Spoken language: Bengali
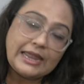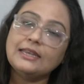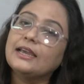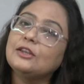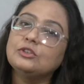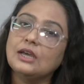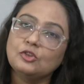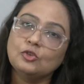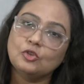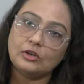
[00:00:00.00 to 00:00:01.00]
এটা গেল
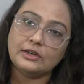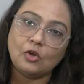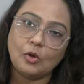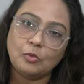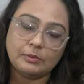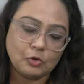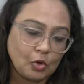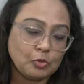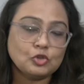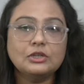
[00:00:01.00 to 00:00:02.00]
জাতীয় দলের খবর এবং
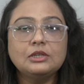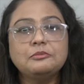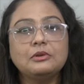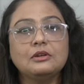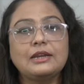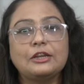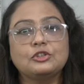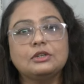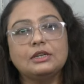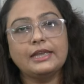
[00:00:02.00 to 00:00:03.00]
অবশ্যই
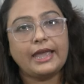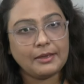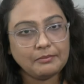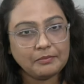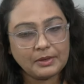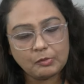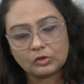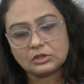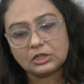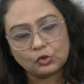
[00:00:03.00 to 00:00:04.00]
ন্যাশনাল ক্যাম্প এবং
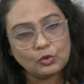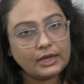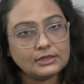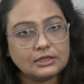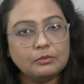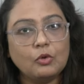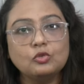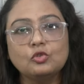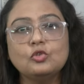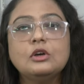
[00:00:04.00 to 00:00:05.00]
যেহেতু আইএসএল
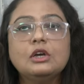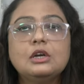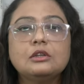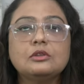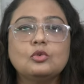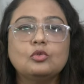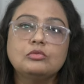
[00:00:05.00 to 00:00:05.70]
বন্ধ তো